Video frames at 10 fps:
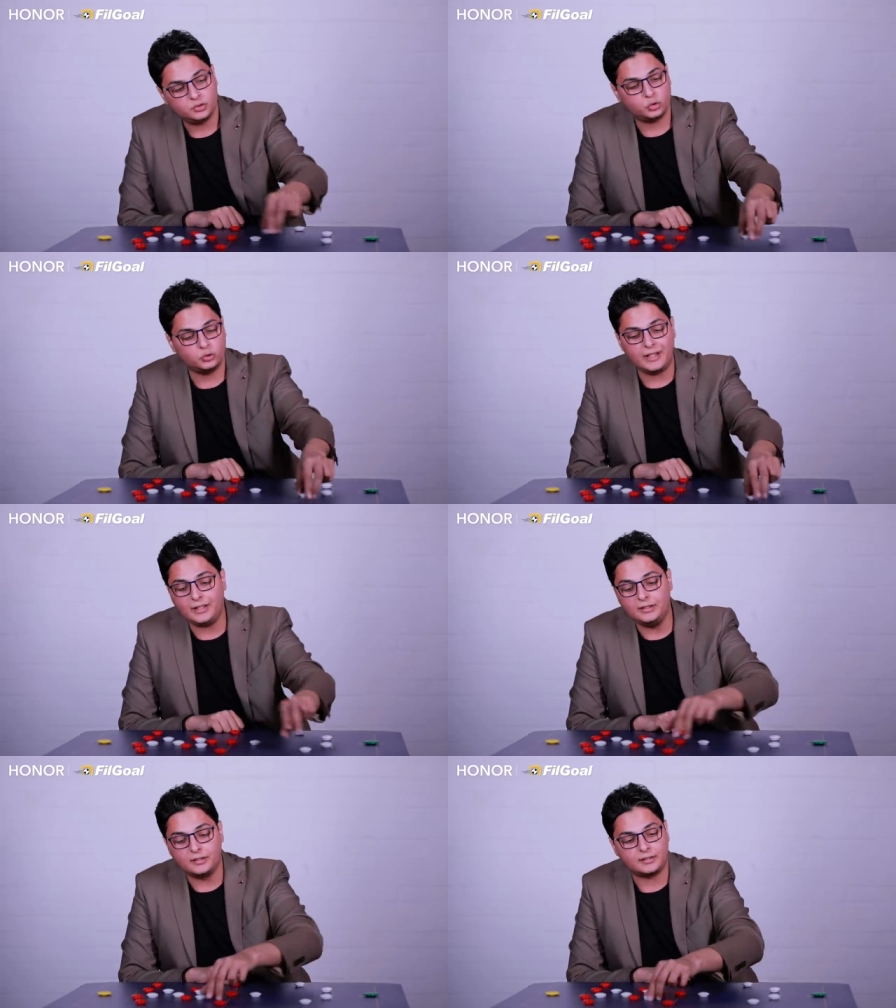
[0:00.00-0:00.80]

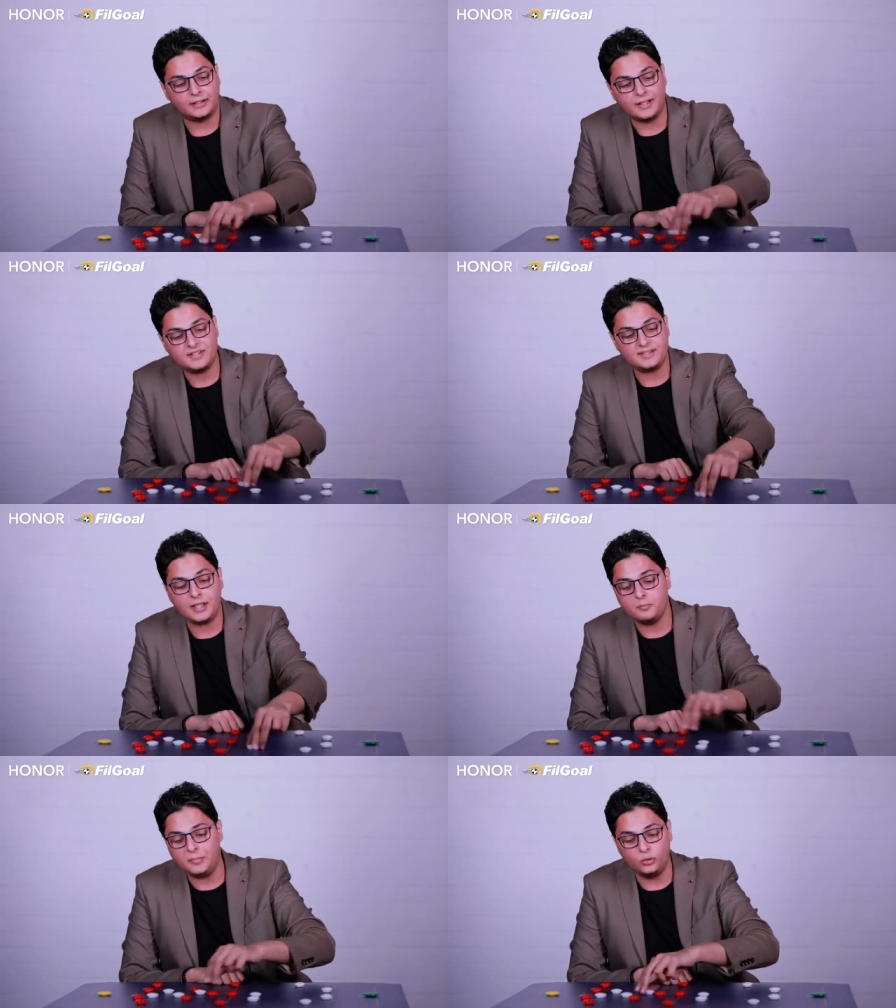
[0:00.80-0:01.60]
ثنائي الارتكاز
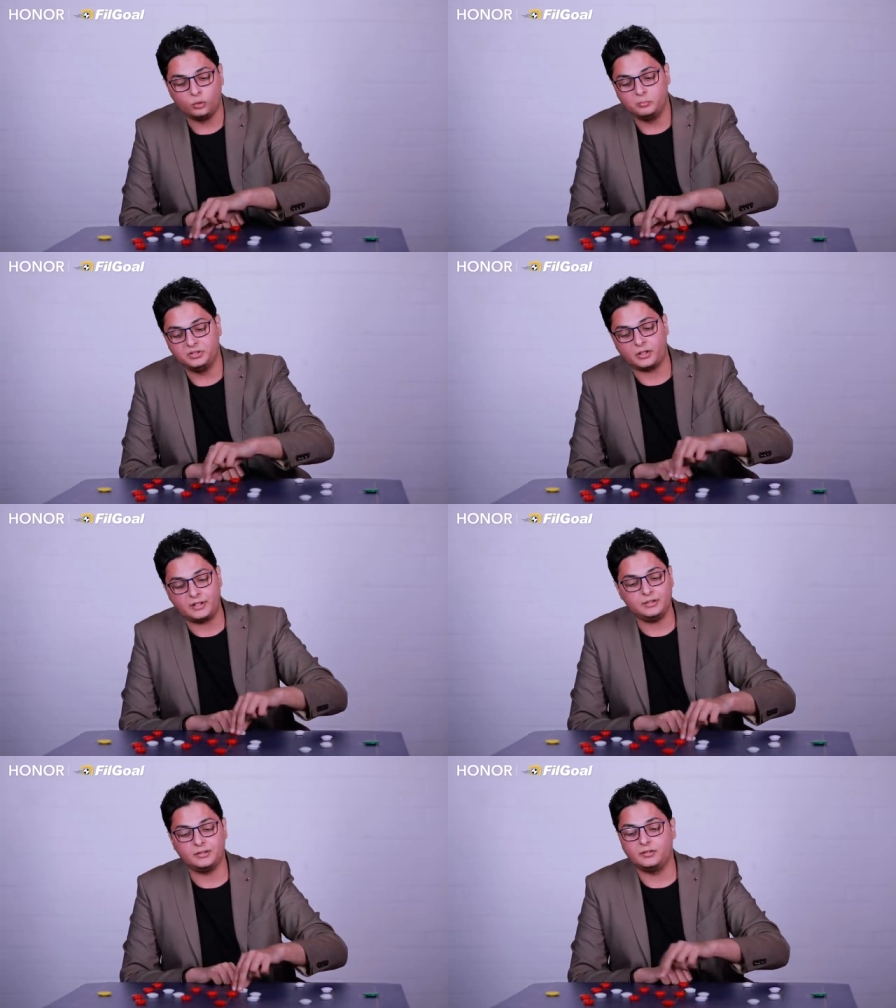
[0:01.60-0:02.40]
يأمنهم
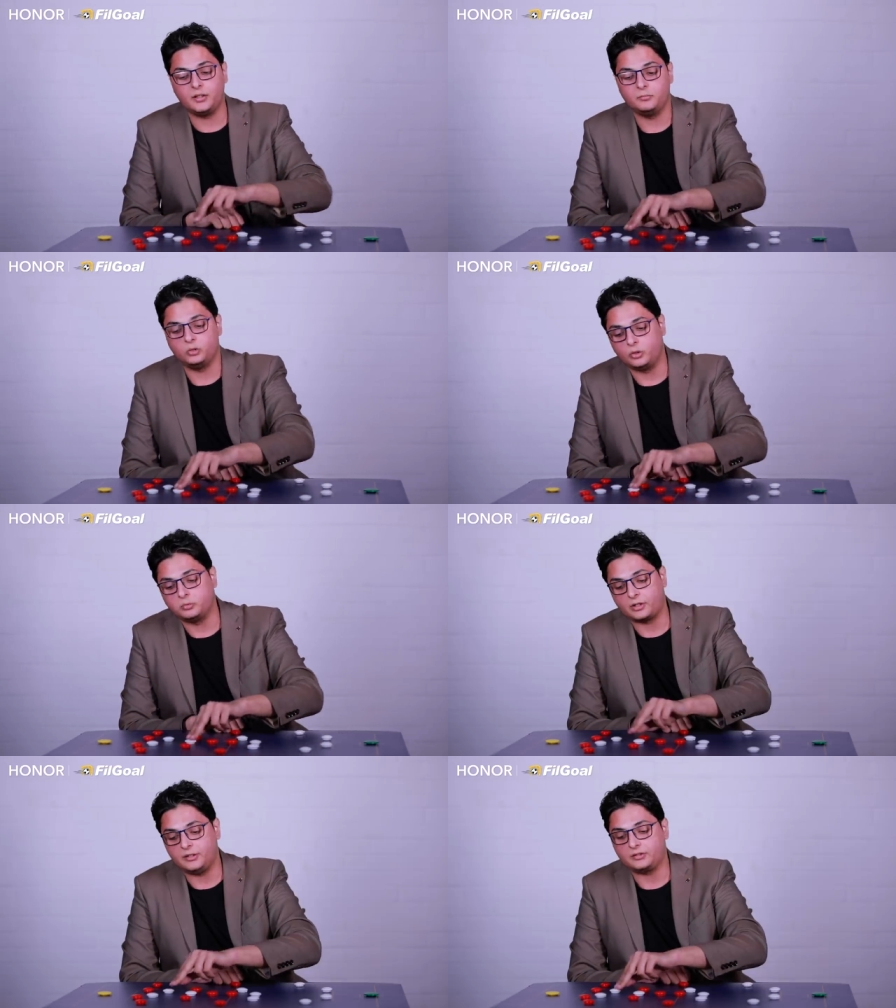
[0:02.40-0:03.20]
بطريقة الدايموند أو
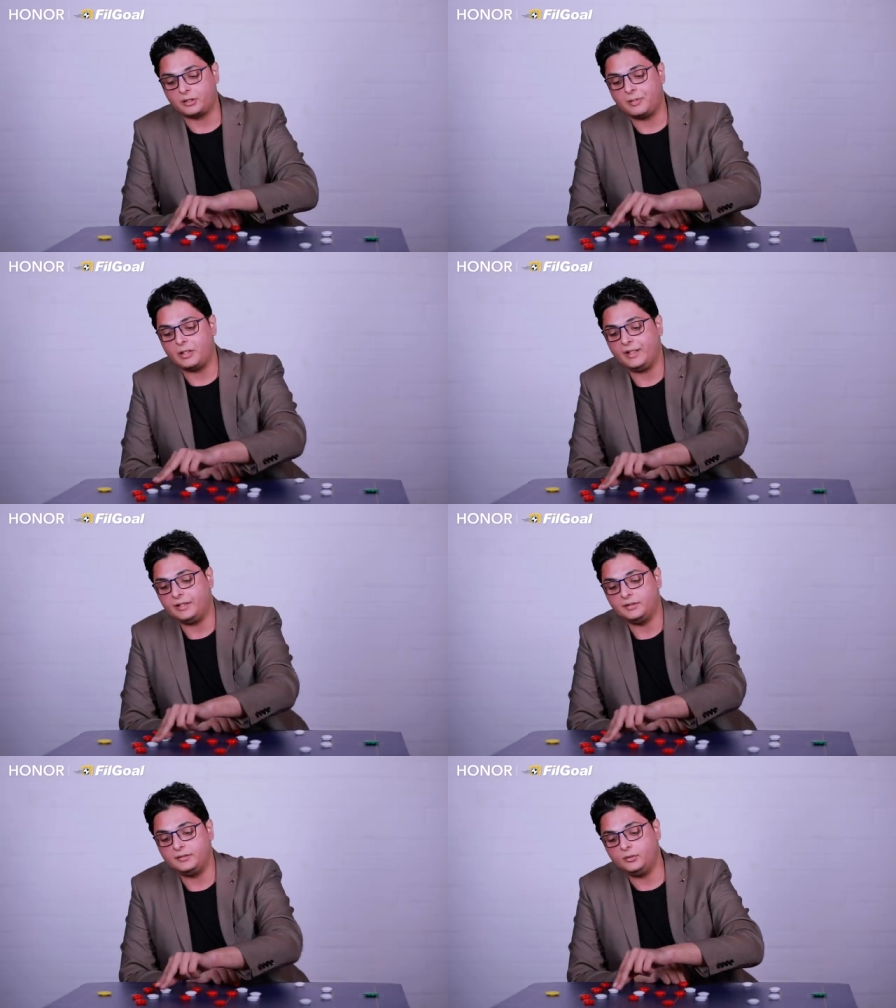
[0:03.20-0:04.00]
طريقة 4
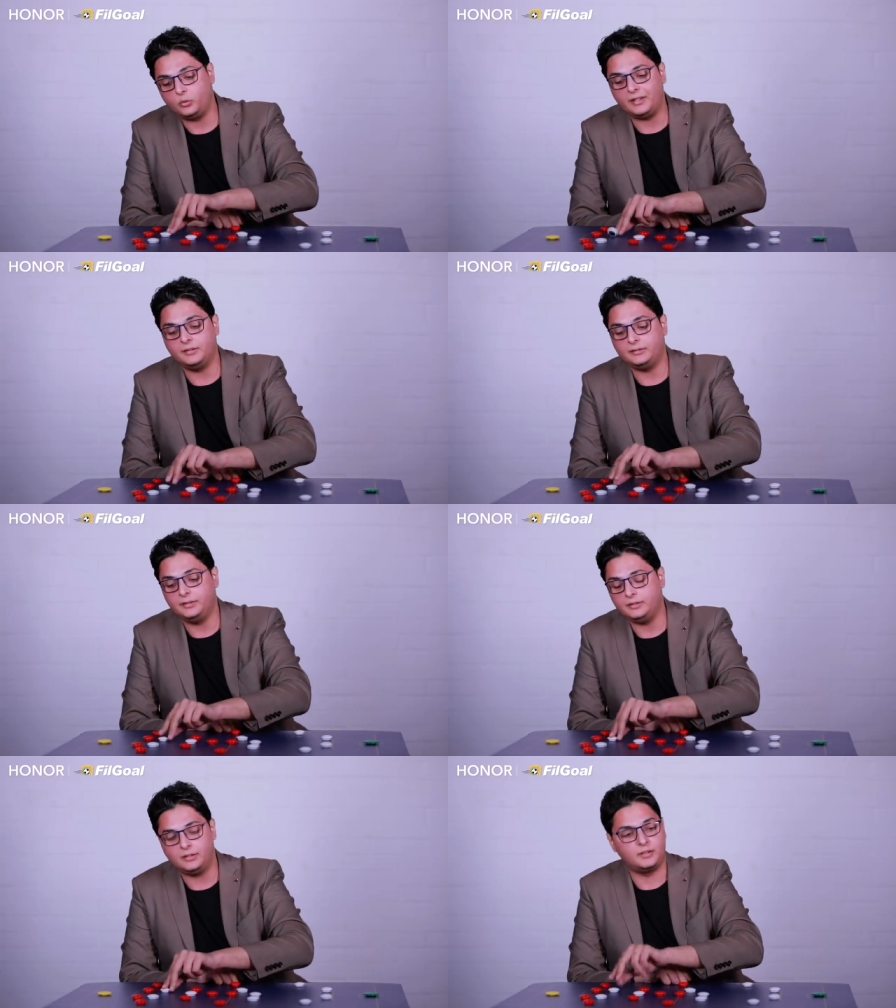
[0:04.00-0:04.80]
1 2 1
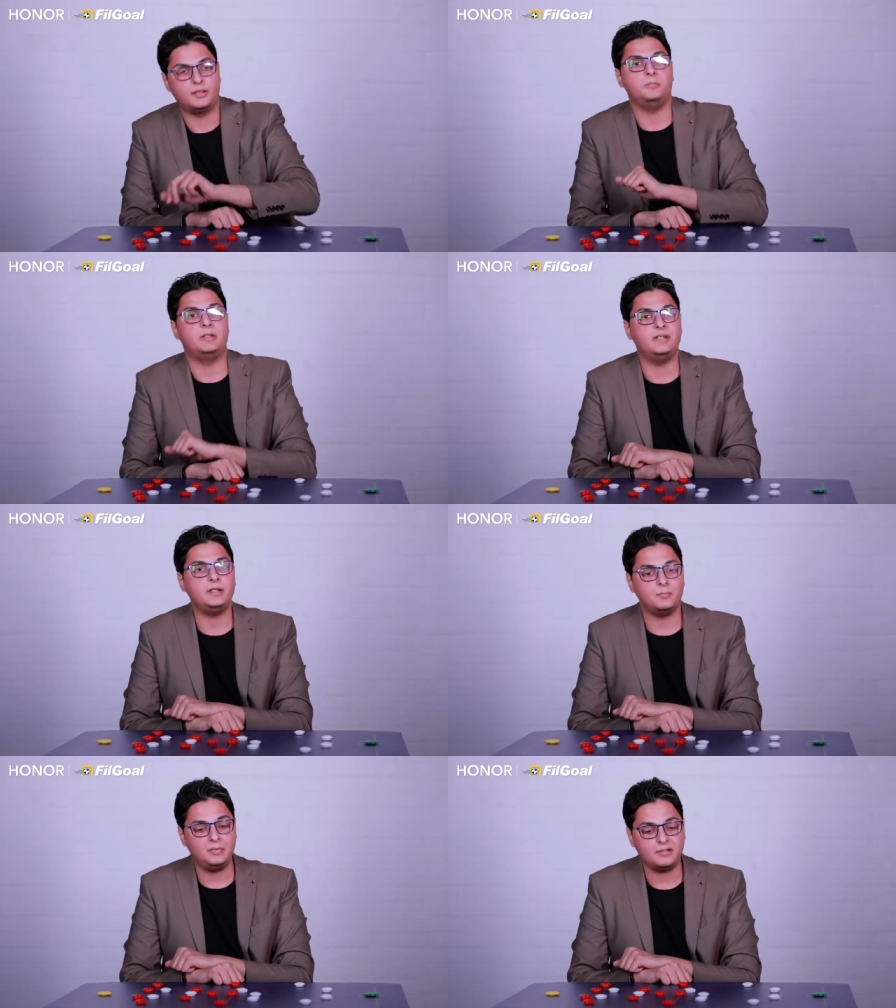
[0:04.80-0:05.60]
2 اللي ريال مدريد
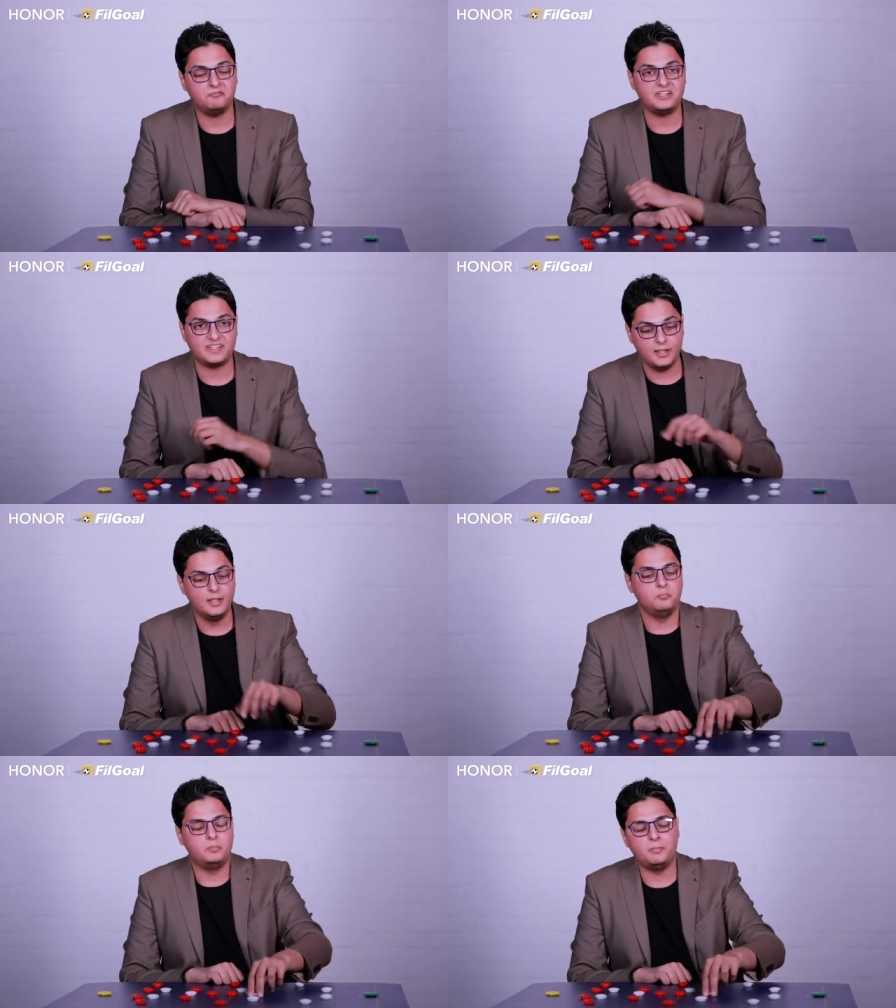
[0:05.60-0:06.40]
كان بينفذها
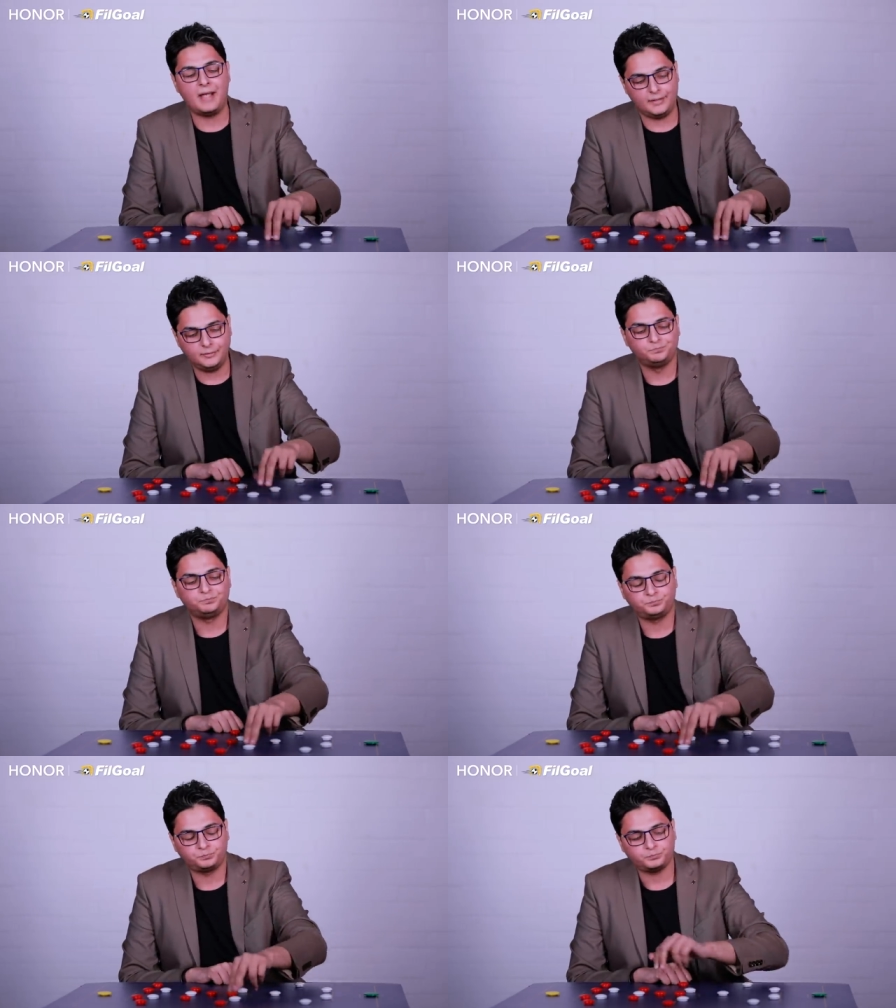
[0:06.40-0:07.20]
بمعنى
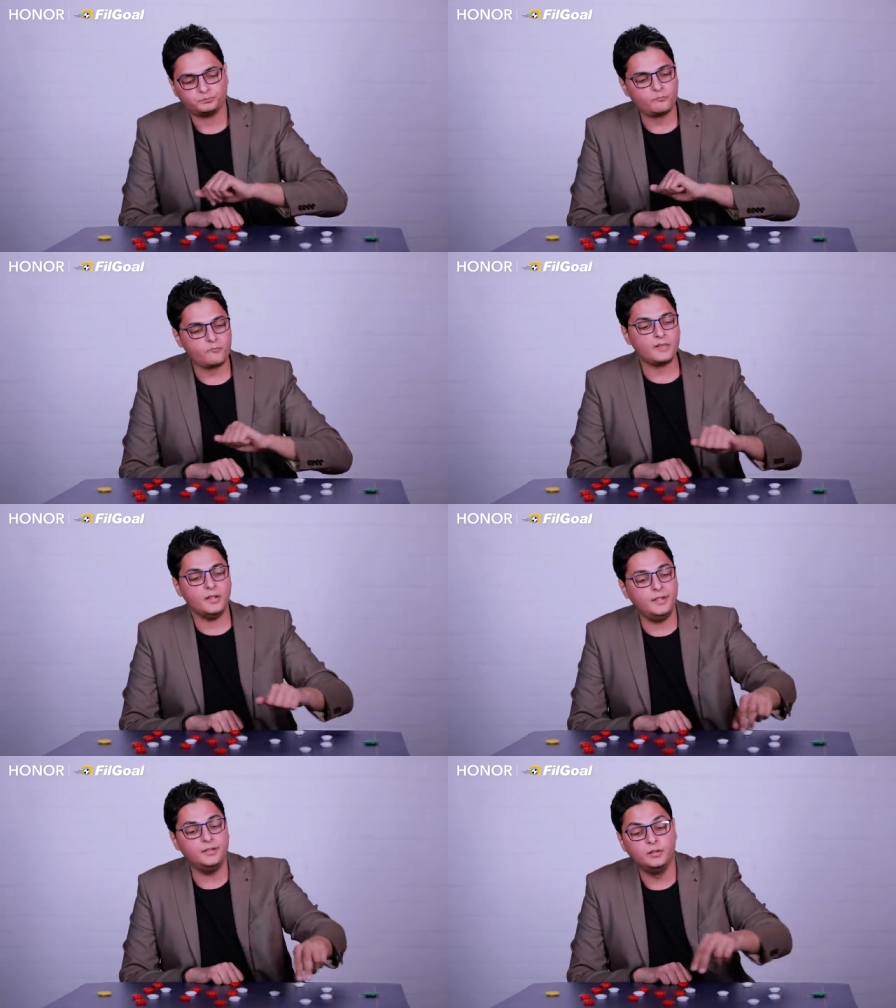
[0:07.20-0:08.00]

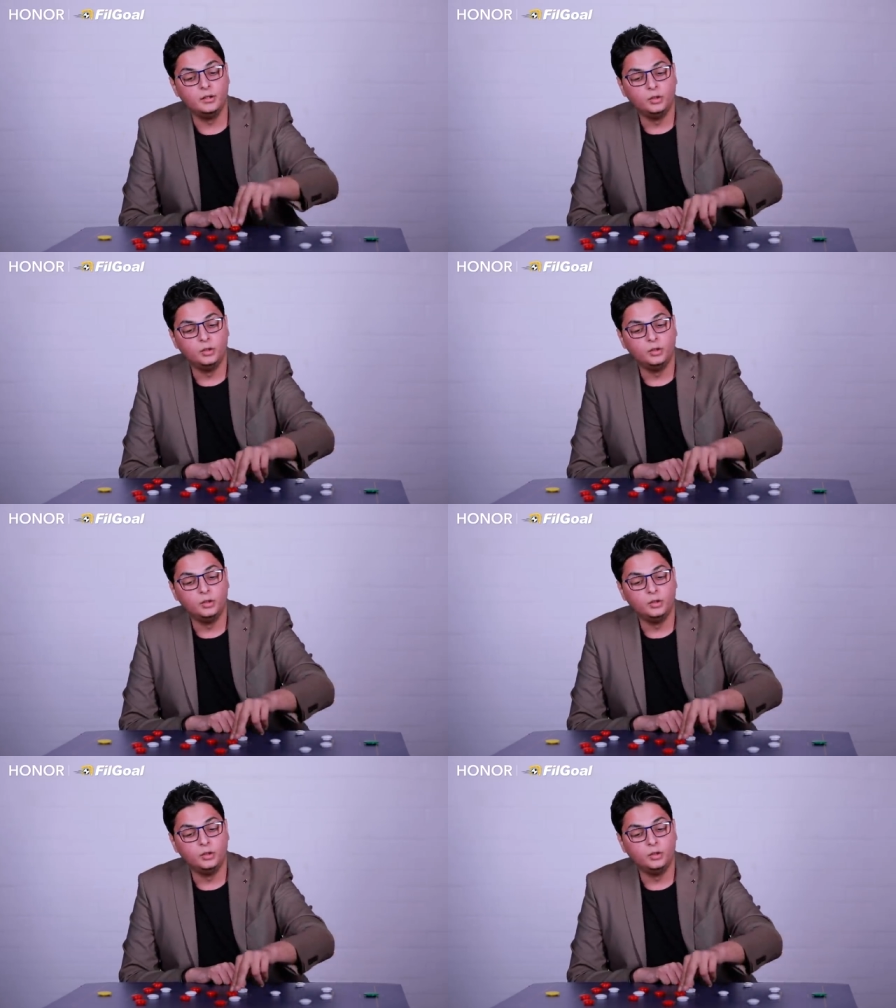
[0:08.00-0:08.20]
إن